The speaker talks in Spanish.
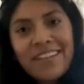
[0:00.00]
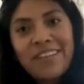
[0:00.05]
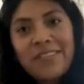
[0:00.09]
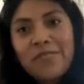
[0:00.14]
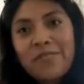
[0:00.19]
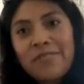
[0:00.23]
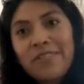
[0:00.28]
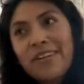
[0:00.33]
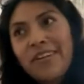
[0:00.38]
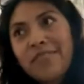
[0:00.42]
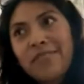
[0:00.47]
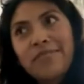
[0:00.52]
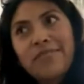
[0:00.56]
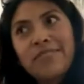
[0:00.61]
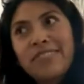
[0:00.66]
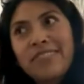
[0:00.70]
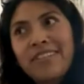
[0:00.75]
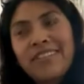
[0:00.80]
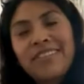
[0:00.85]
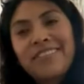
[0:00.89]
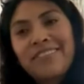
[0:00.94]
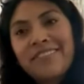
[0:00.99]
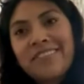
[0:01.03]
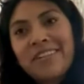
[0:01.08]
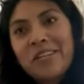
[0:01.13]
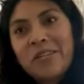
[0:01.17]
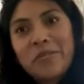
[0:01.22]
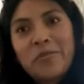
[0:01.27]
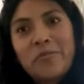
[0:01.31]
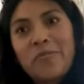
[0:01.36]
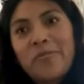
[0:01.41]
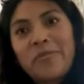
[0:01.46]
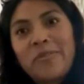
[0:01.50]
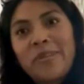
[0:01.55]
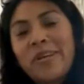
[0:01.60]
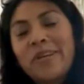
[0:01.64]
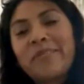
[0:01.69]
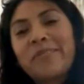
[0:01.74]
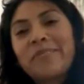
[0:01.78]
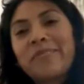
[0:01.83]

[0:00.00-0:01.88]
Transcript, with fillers: a llorar un llanto que no podía